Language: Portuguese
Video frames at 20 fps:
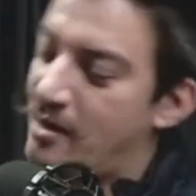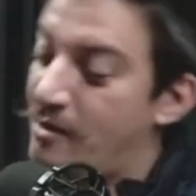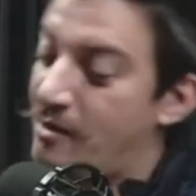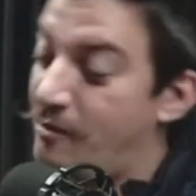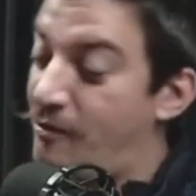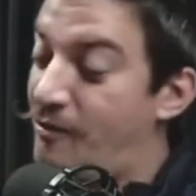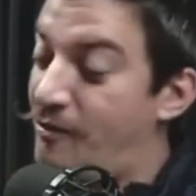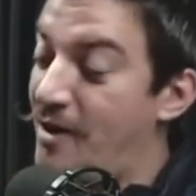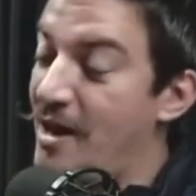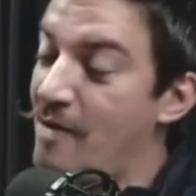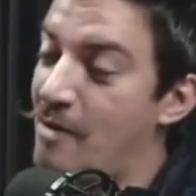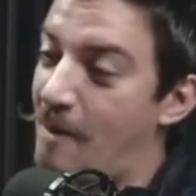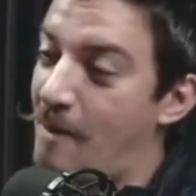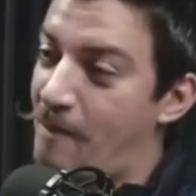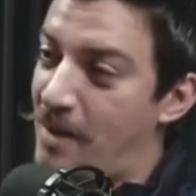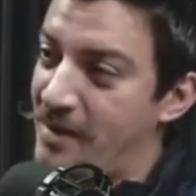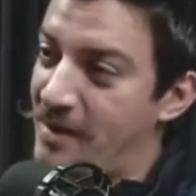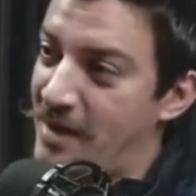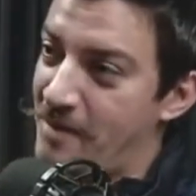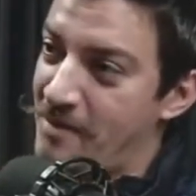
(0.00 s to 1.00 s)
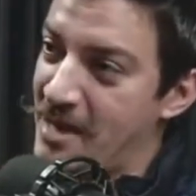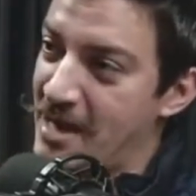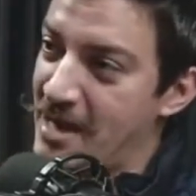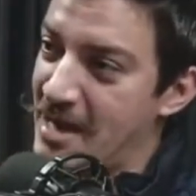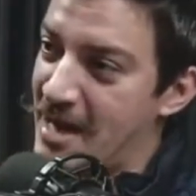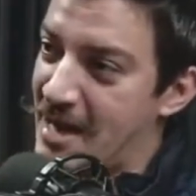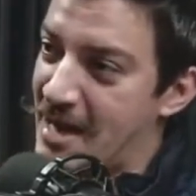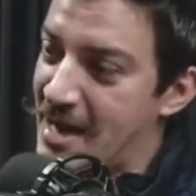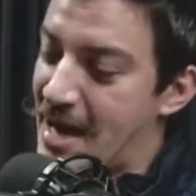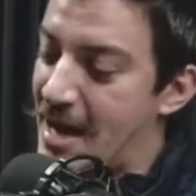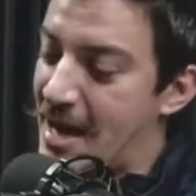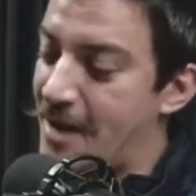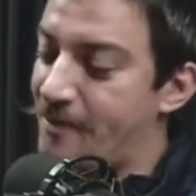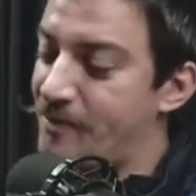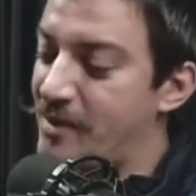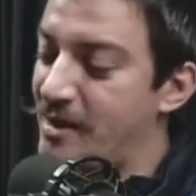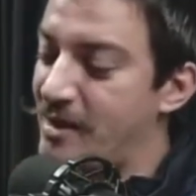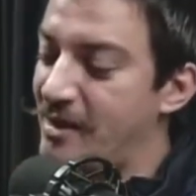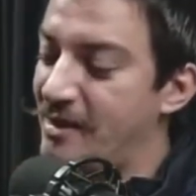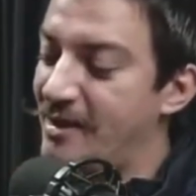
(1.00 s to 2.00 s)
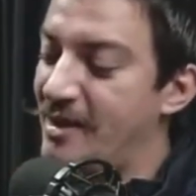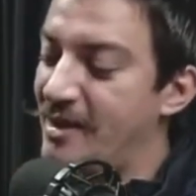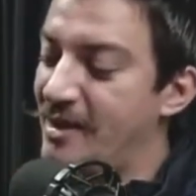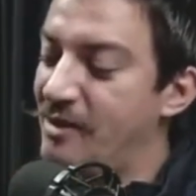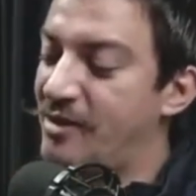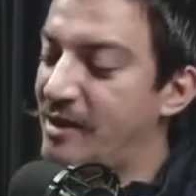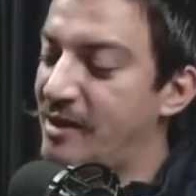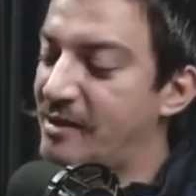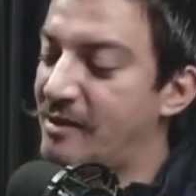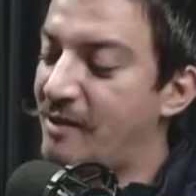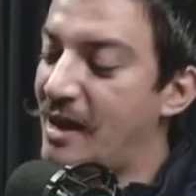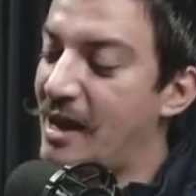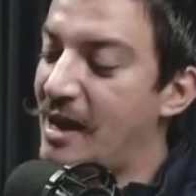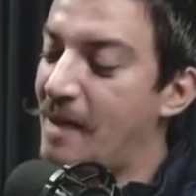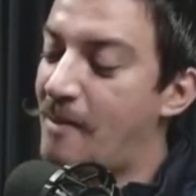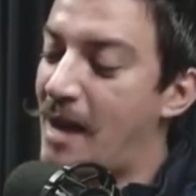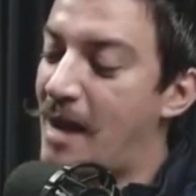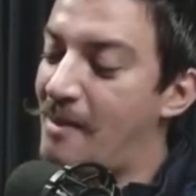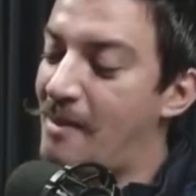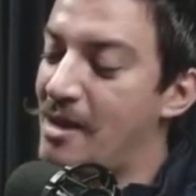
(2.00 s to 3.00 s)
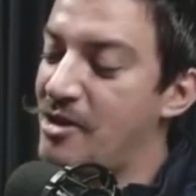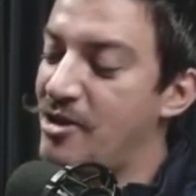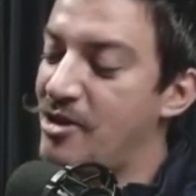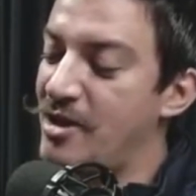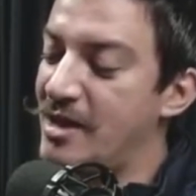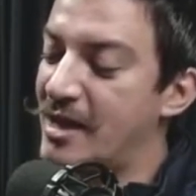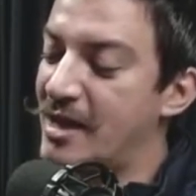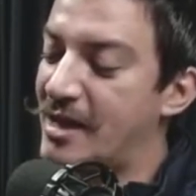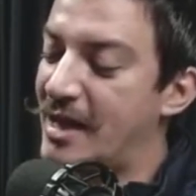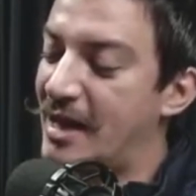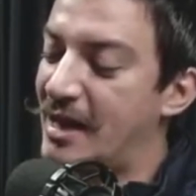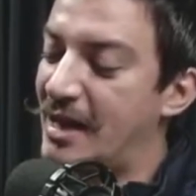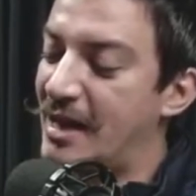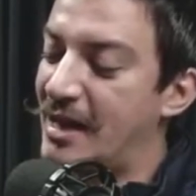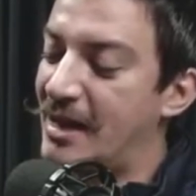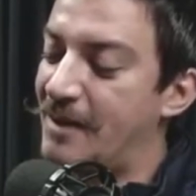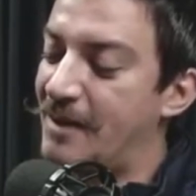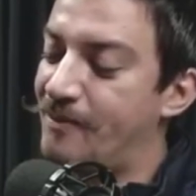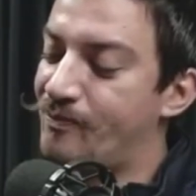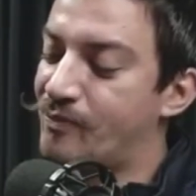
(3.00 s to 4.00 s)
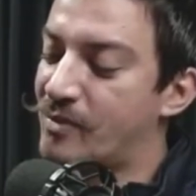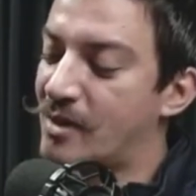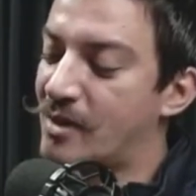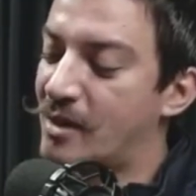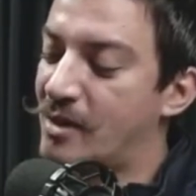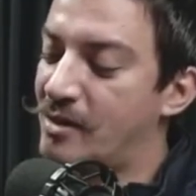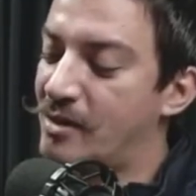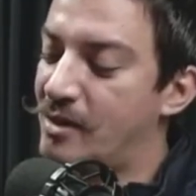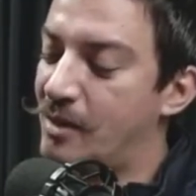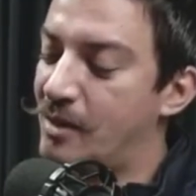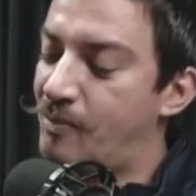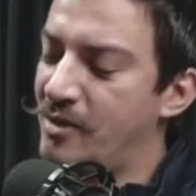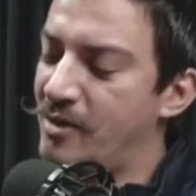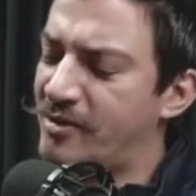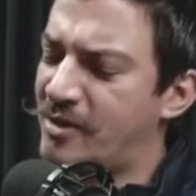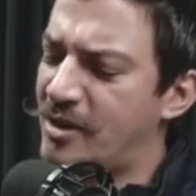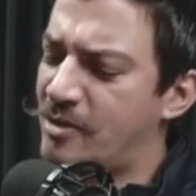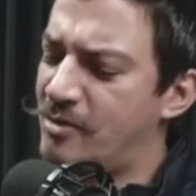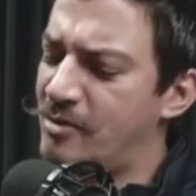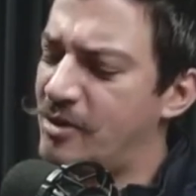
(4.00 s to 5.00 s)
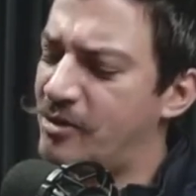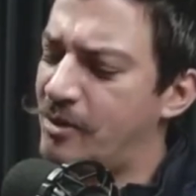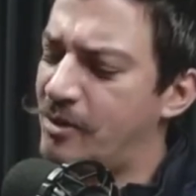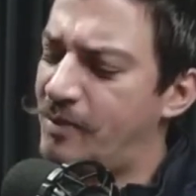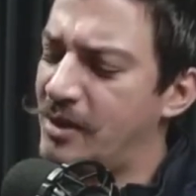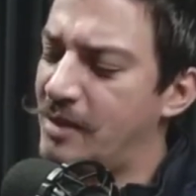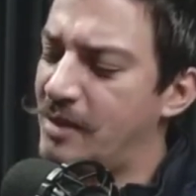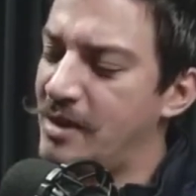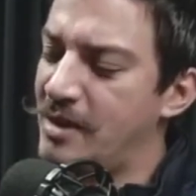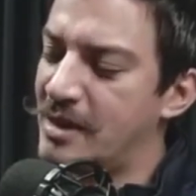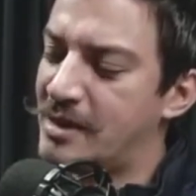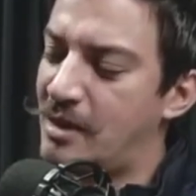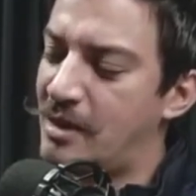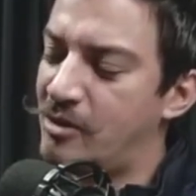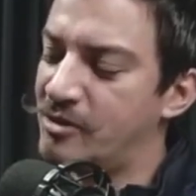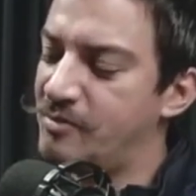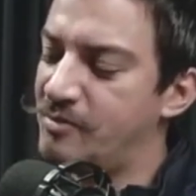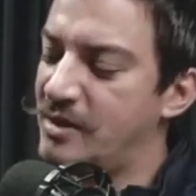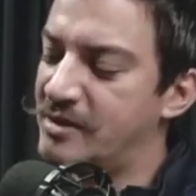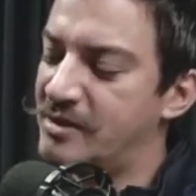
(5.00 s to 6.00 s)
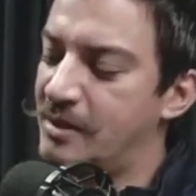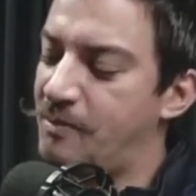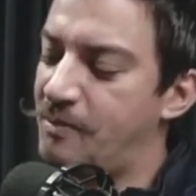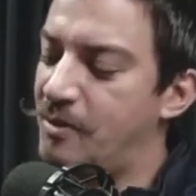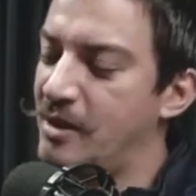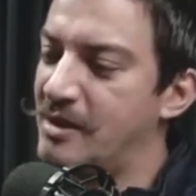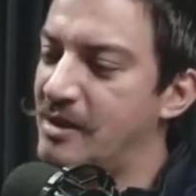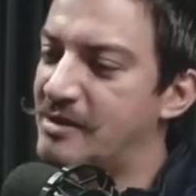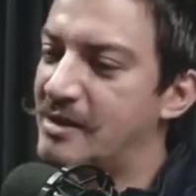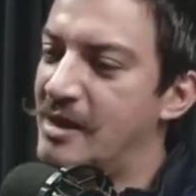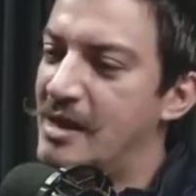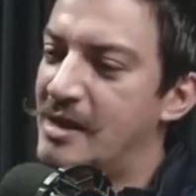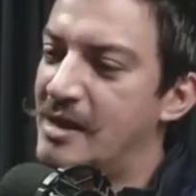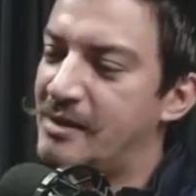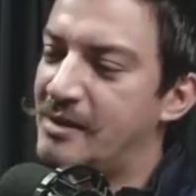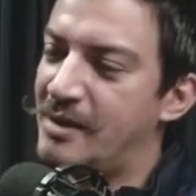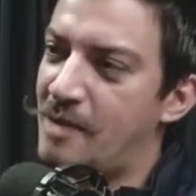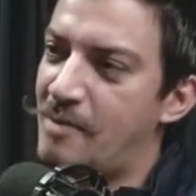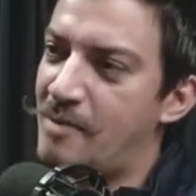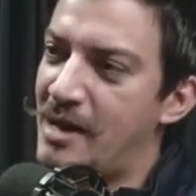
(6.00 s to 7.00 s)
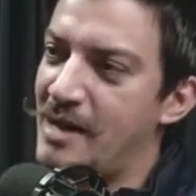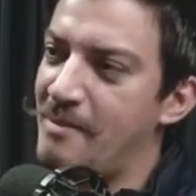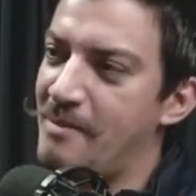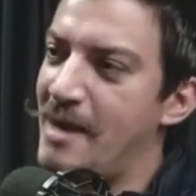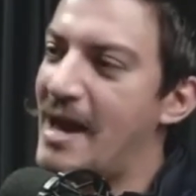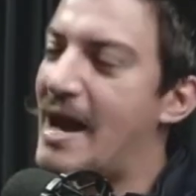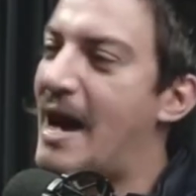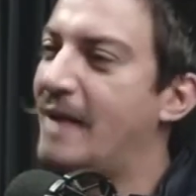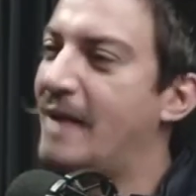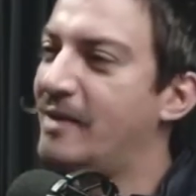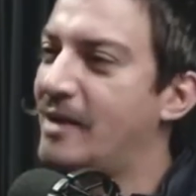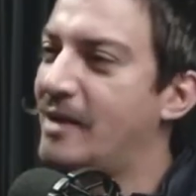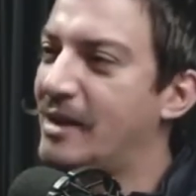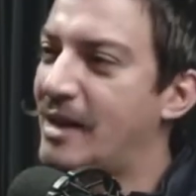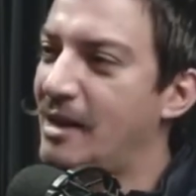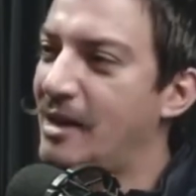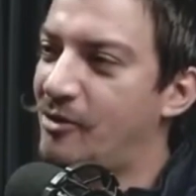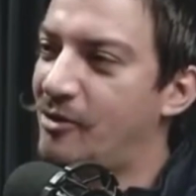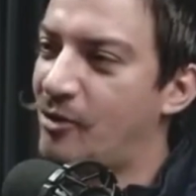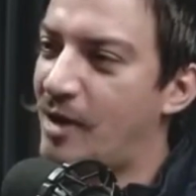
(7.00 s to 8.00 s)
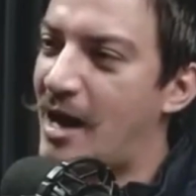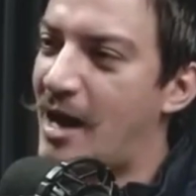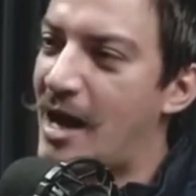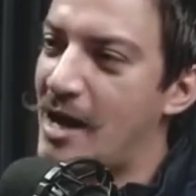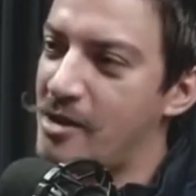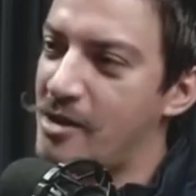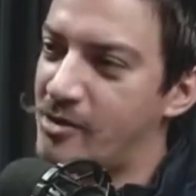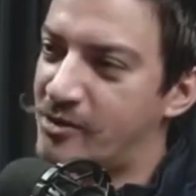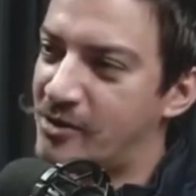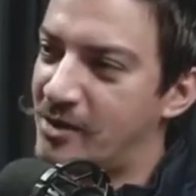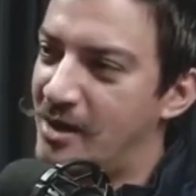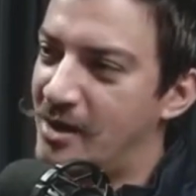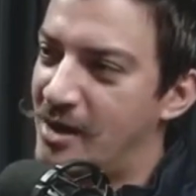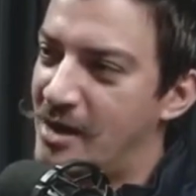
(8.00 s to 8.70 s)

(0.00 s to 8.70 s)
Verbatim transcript: Veio a pandemia, cara. Não sei se você vai lembrar, mas tinha aquela depois que começou a pandemia, tá, uns meses depois, deram uma liberada naqueles horários.